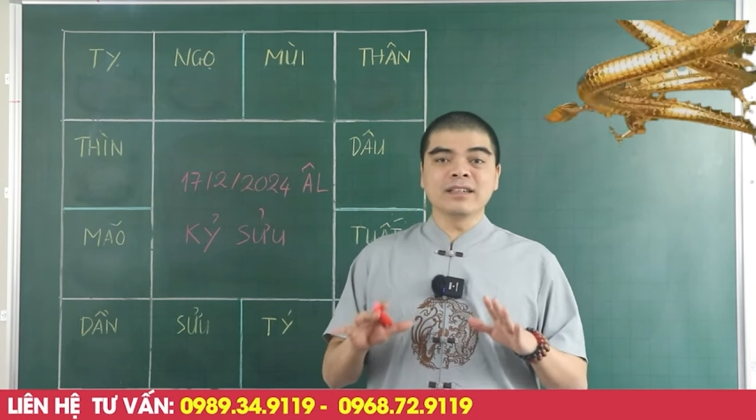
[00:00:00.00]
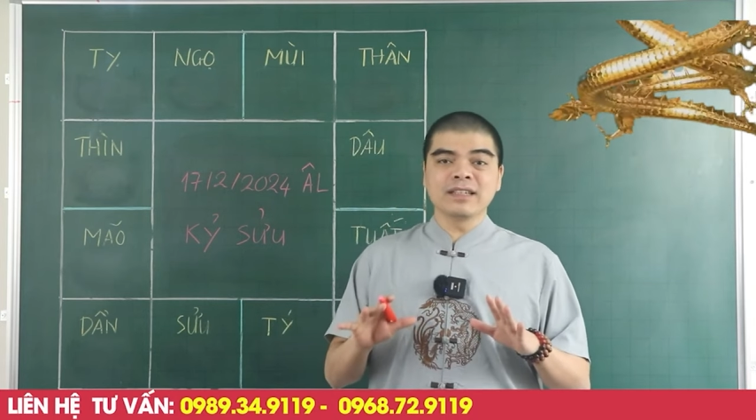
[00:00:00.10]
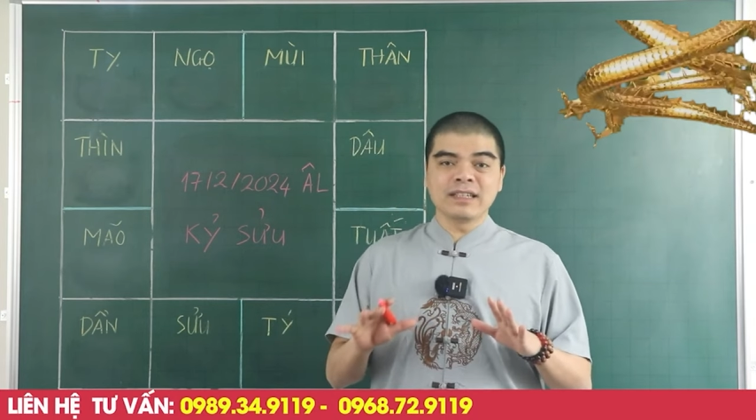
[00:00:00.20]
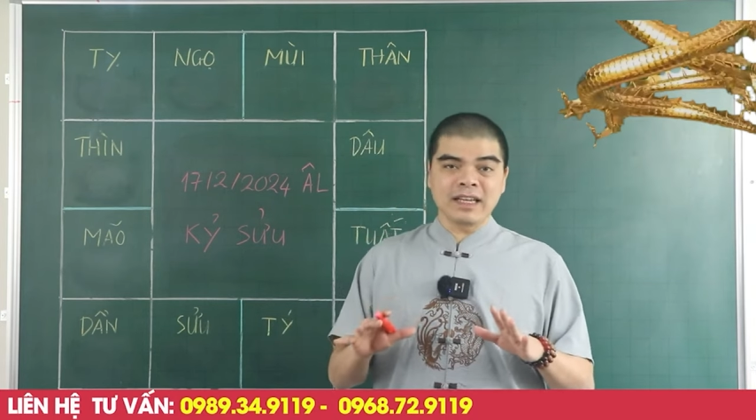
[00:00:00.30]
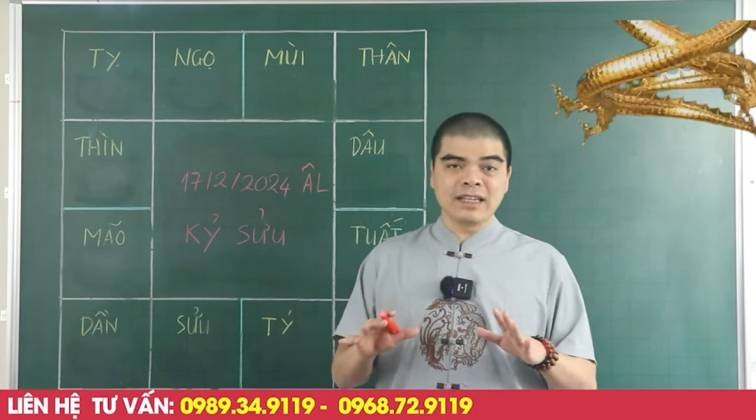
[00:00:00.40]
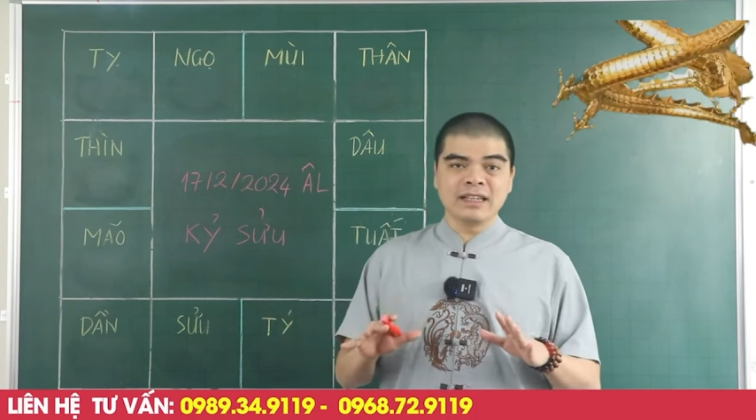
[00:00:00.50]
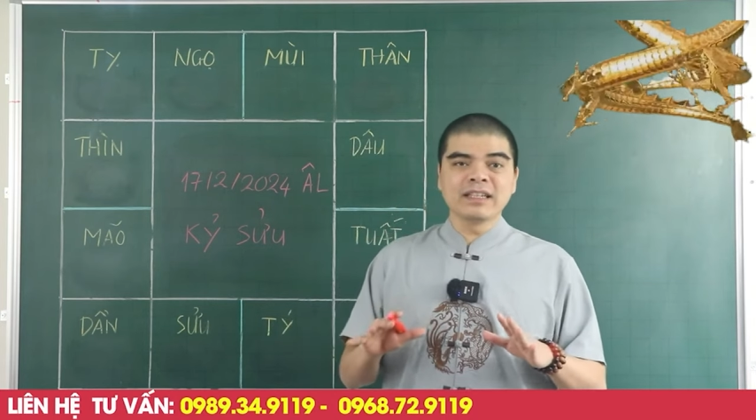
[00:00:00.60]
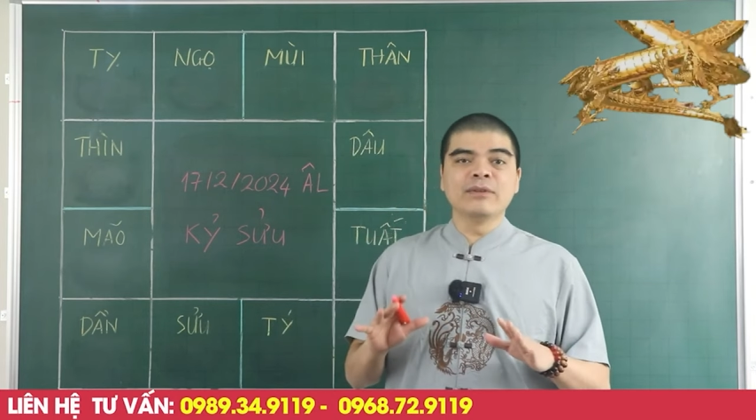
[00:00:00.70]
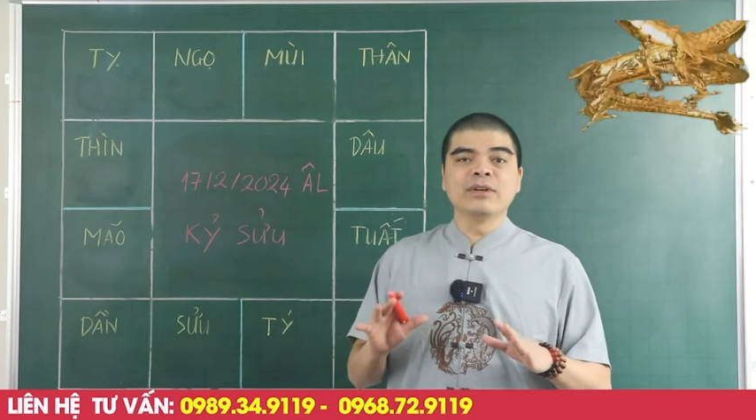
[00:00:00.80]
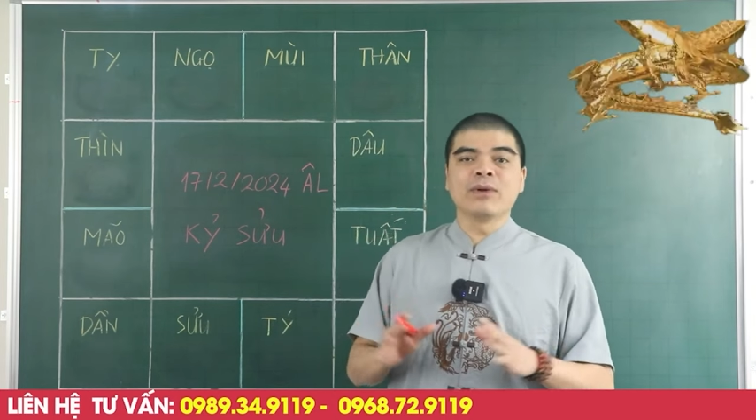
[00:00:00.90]
trước đến nay
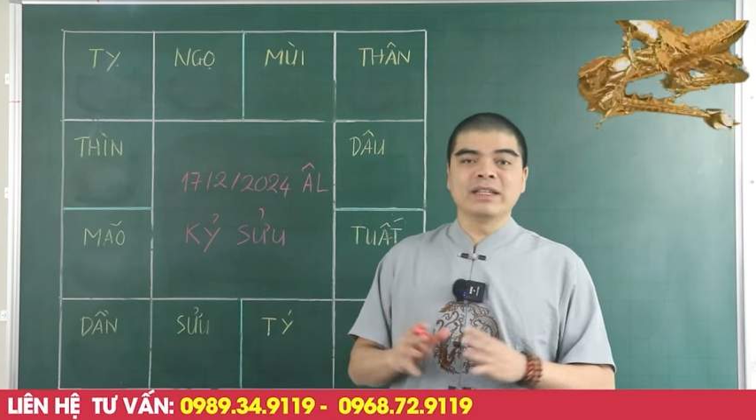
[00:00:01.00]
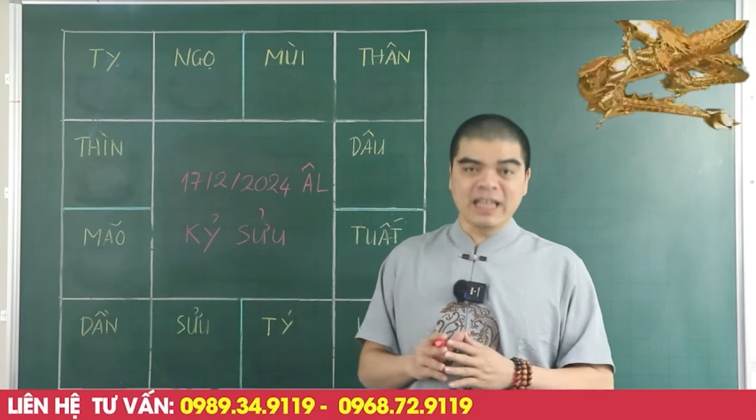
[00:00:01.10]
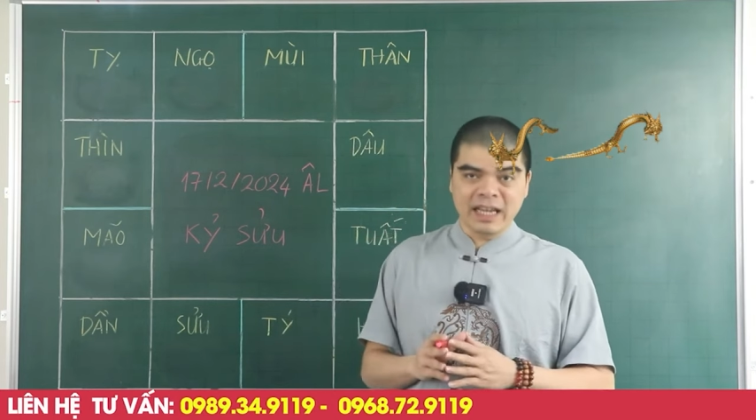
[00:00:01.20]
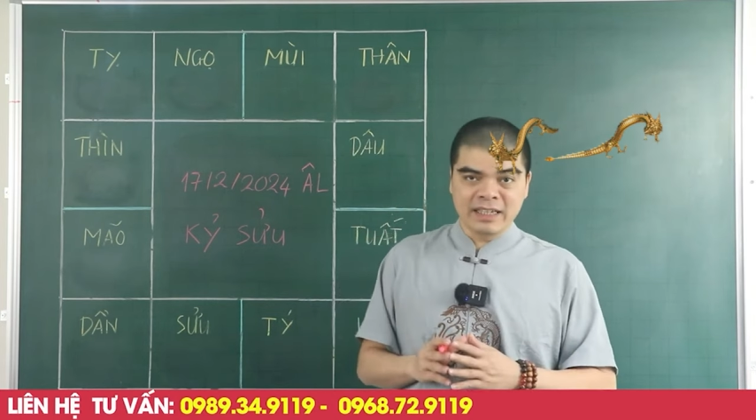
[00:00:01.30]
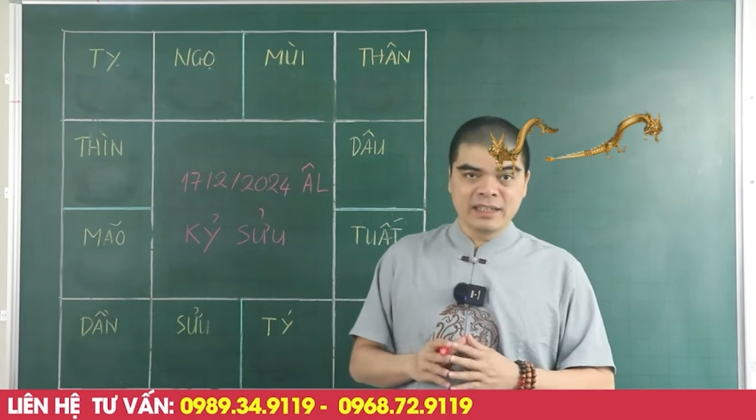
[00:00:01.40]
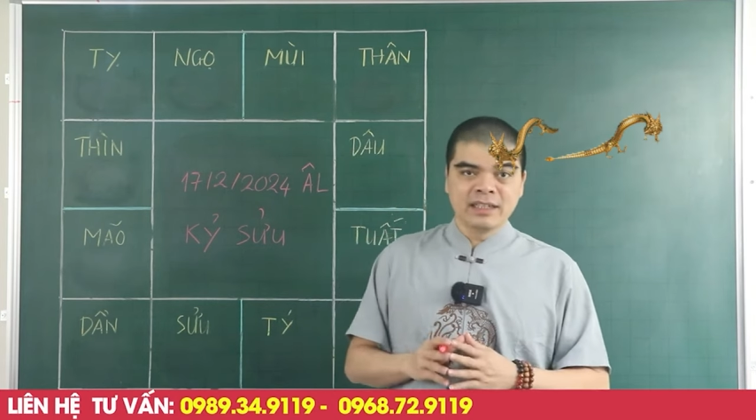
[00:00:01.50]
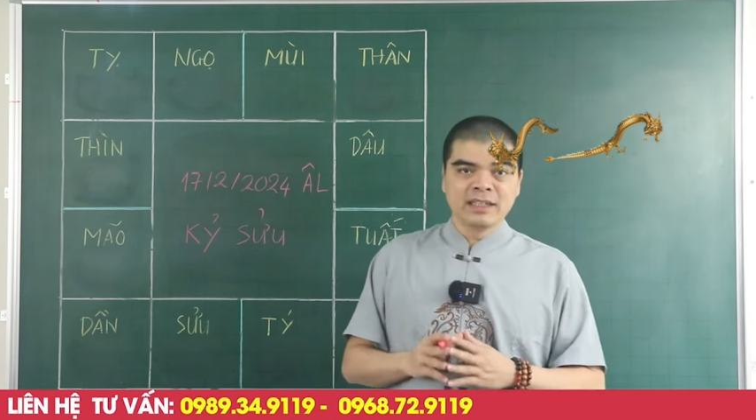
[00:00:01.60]
đều được hóa giải.